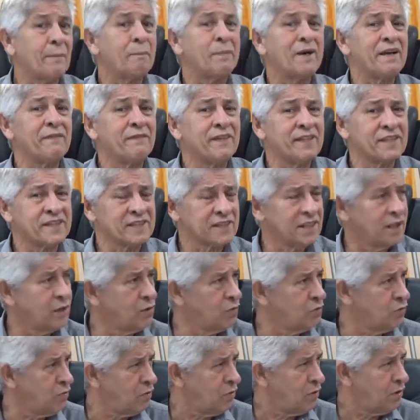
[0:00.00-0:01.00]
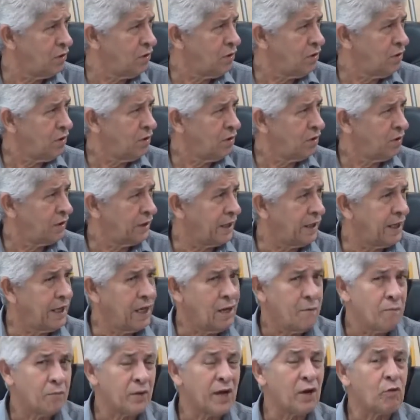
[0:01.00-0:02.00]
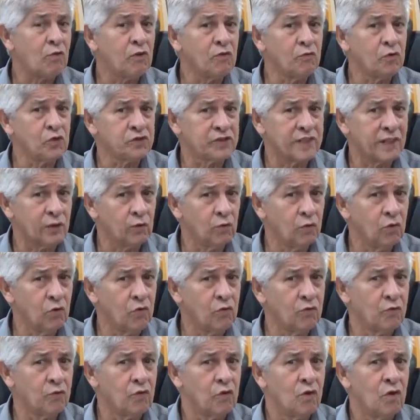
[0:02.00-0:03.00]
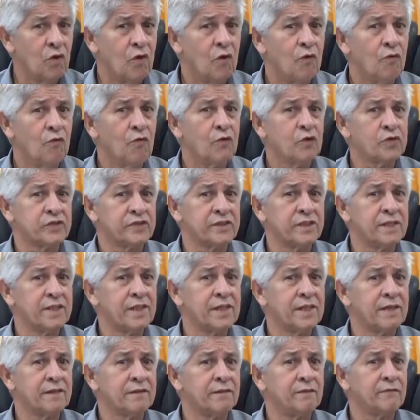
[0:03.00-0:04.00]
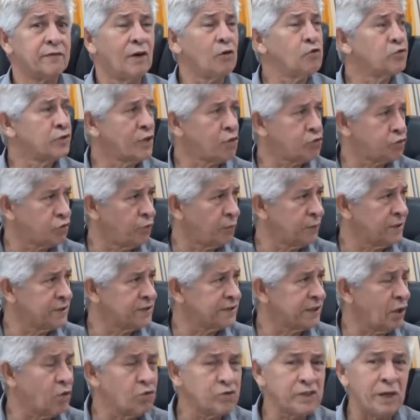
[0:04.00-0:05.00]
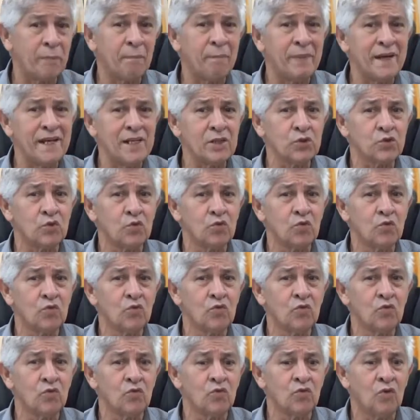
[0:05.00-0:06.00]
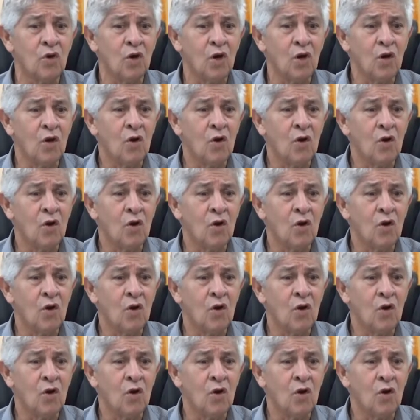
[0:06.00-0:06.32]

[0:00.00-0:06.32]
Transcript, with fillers: da prevenção, né? Porque quando você é novo, você vai usar o seu plano de saúde apenas com